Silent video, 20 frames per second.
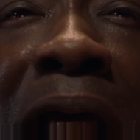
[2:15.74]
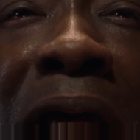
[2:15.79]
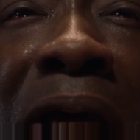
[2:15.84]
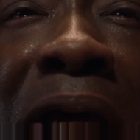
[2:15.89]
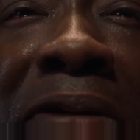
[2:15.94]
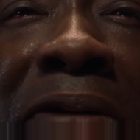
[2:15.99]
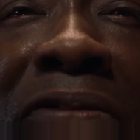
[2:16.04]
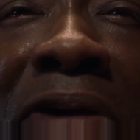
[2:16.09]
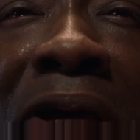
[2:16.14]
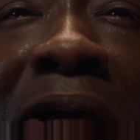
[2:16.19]

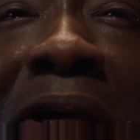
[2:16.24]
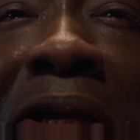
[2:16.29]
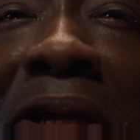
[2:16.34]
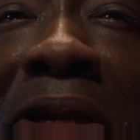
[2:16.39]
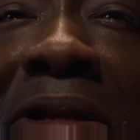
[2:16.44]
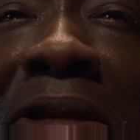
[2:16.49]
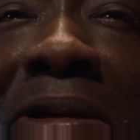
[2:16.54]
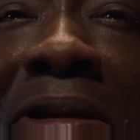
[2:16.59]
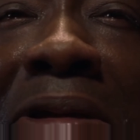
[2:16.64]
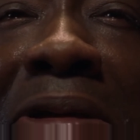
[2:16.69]
سوف
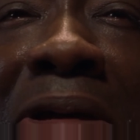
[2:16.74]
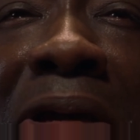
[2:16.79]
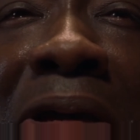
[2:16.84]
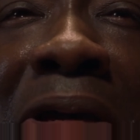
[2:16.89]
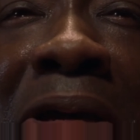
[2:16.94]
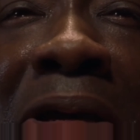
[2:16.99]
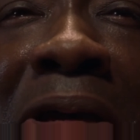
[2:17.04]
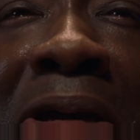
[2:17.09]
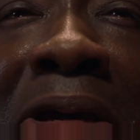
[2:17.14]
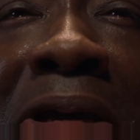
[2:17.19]
يتم
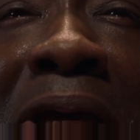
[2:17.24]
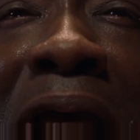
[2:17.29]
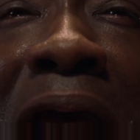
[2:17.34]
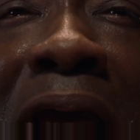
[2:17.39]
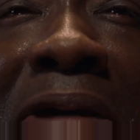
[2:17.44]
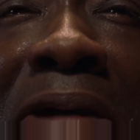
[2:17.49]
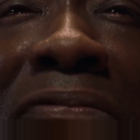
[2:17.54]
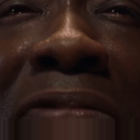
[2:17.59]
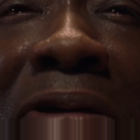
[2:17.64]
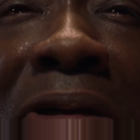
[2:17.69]
تنفيذ هذه
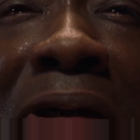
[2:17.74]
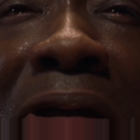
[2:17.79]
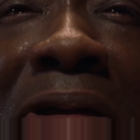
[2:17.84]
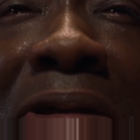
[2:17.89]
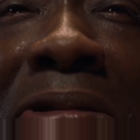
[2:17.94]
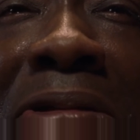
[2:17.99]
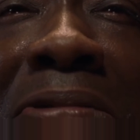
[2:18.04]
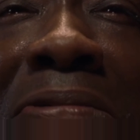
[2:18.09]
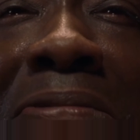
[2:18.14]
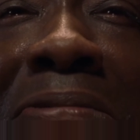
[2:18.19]
العقوبة
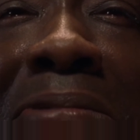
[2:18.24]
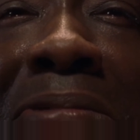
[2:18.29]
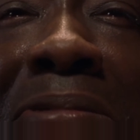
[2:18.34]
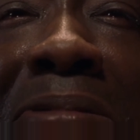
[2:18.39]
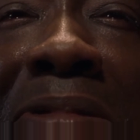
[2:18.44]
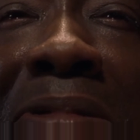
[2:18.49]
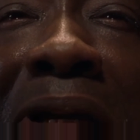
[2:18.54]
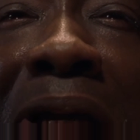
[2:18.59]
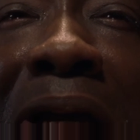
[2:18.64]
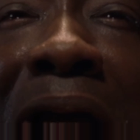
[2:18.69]

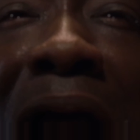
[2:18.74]
عليه